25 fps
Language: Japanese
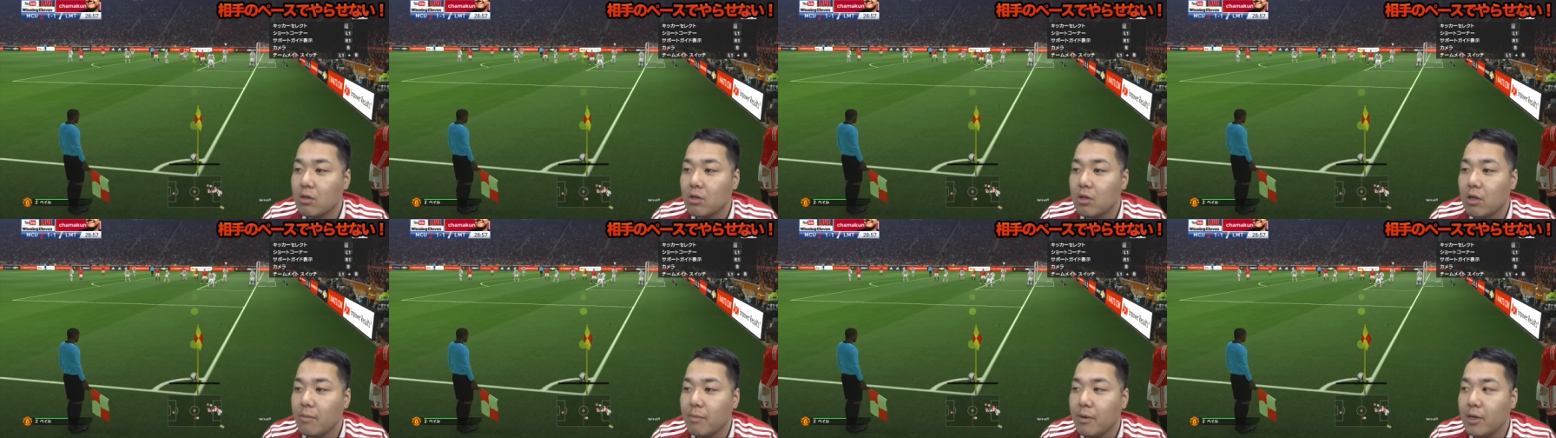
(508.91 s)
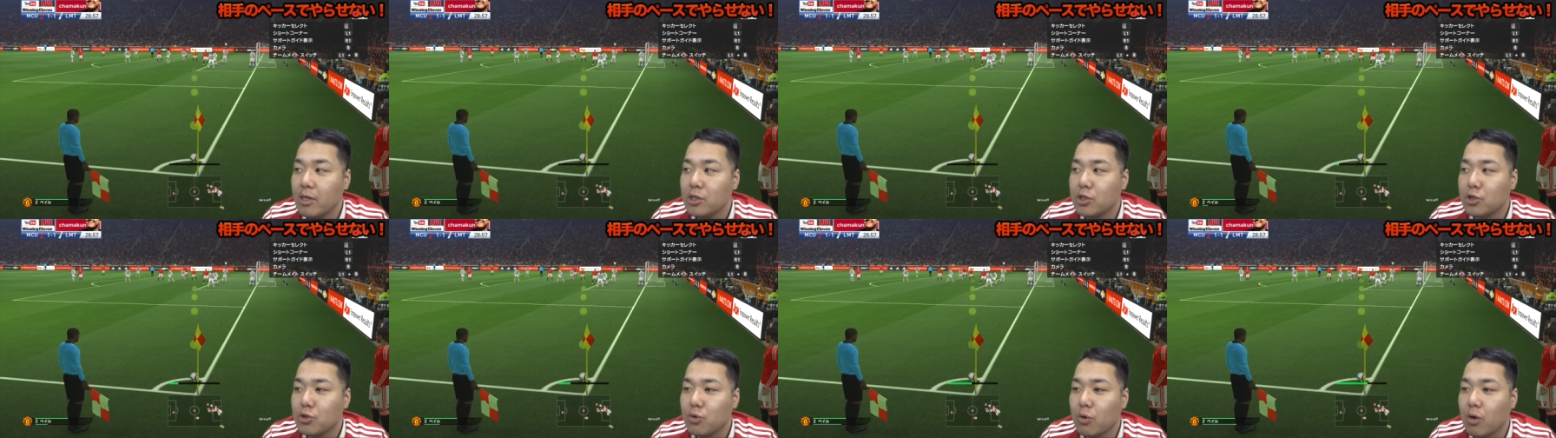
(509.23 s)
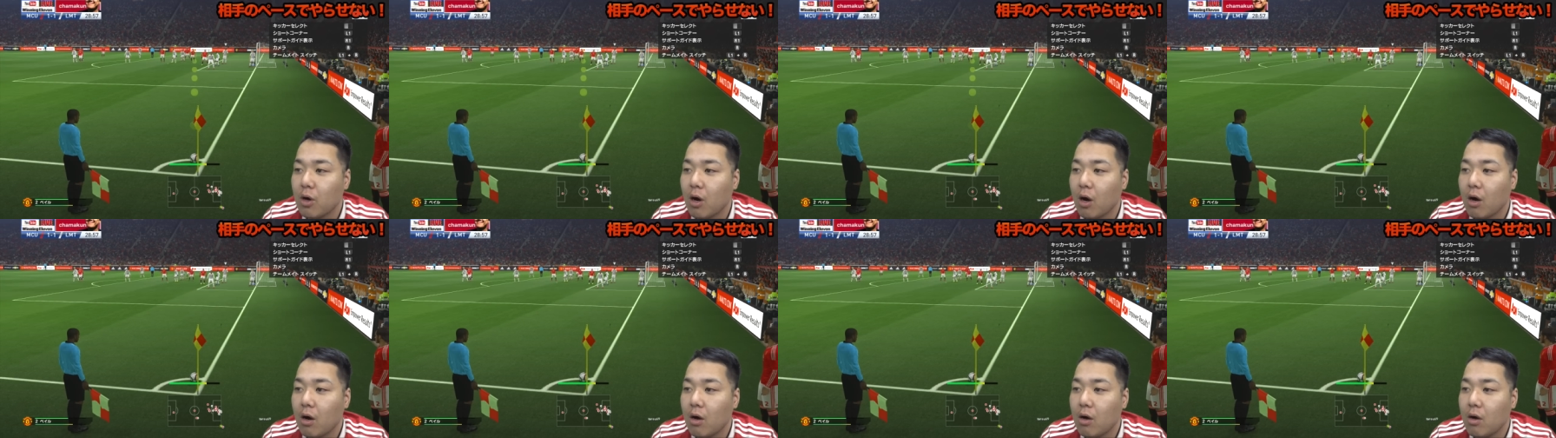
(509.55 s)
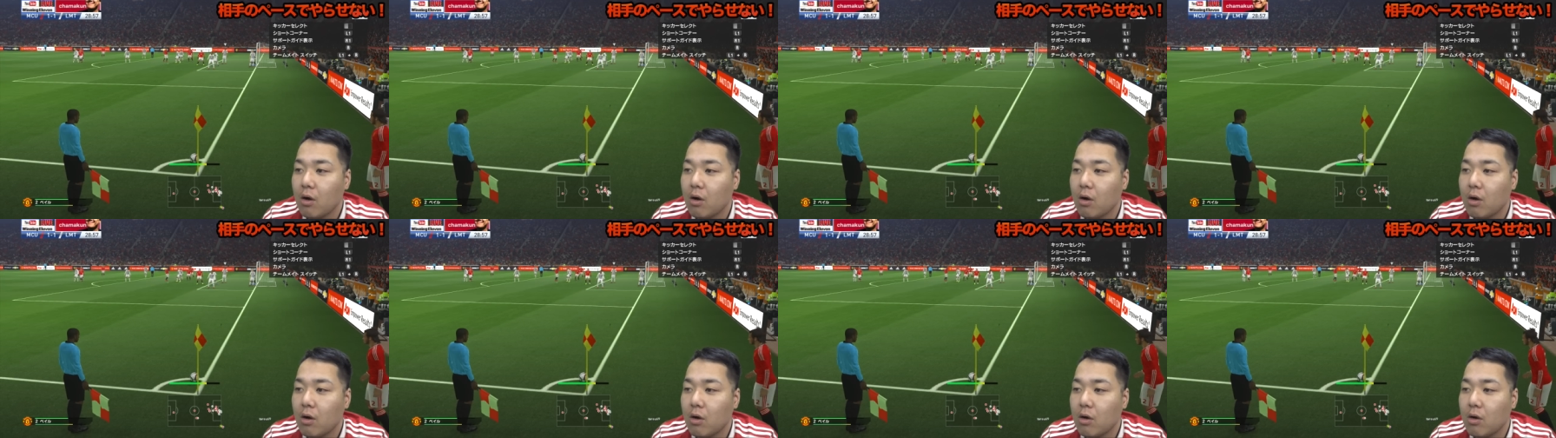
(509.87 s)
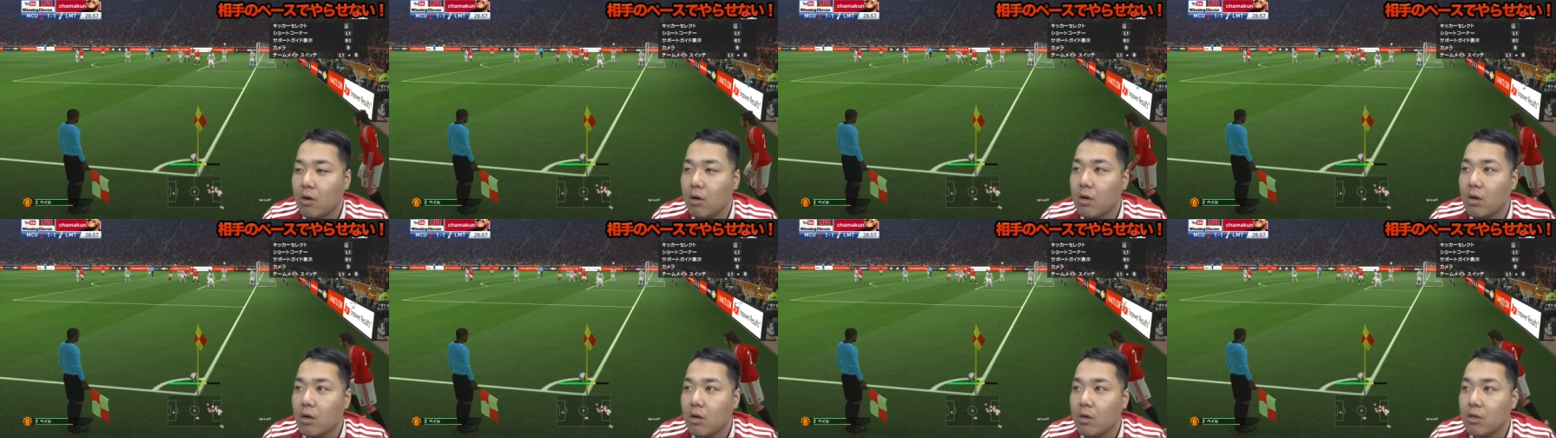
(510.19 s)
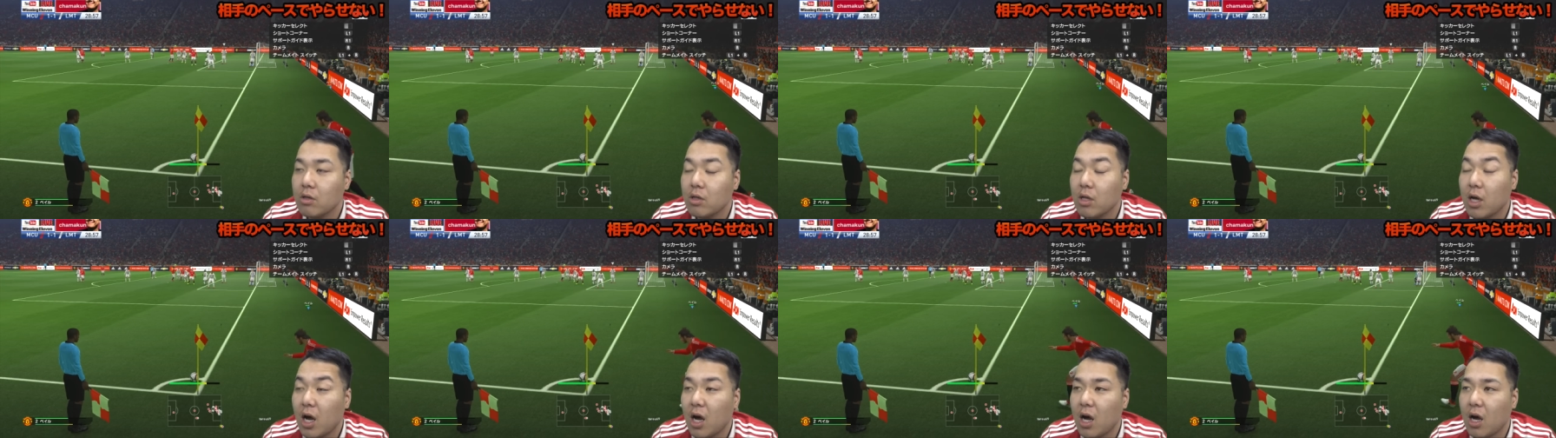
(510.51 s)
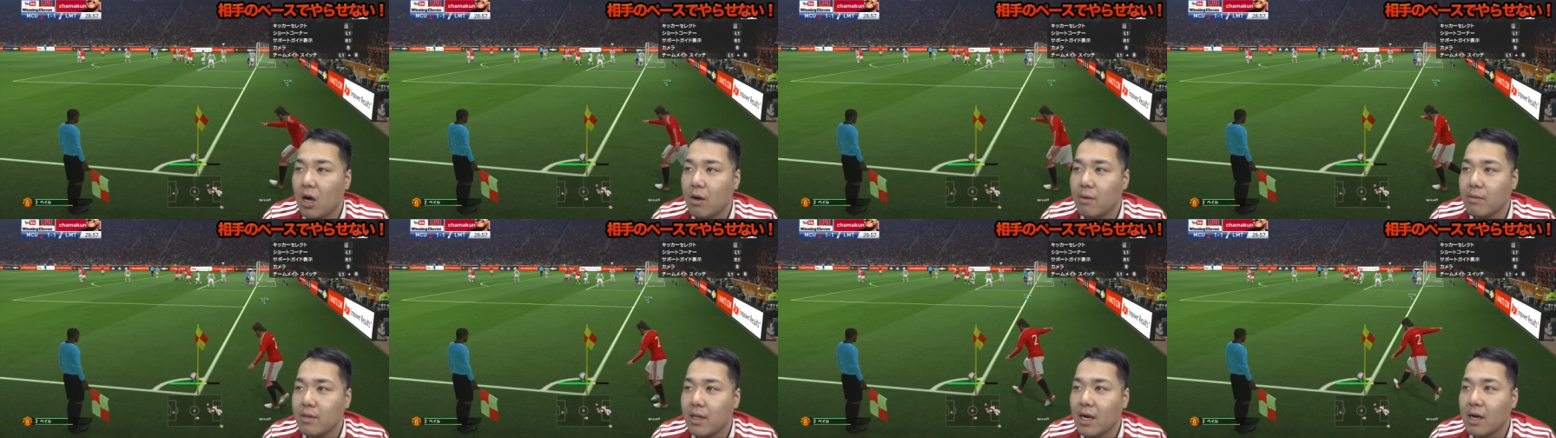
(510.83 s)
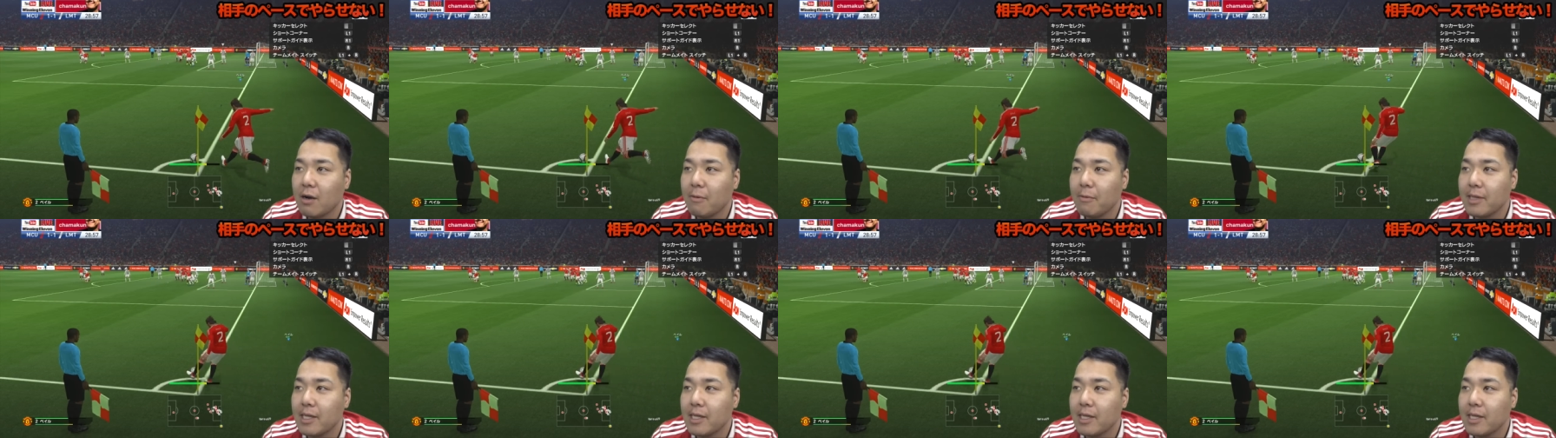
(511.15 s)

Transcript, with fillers: 手前にしよっか。あ、中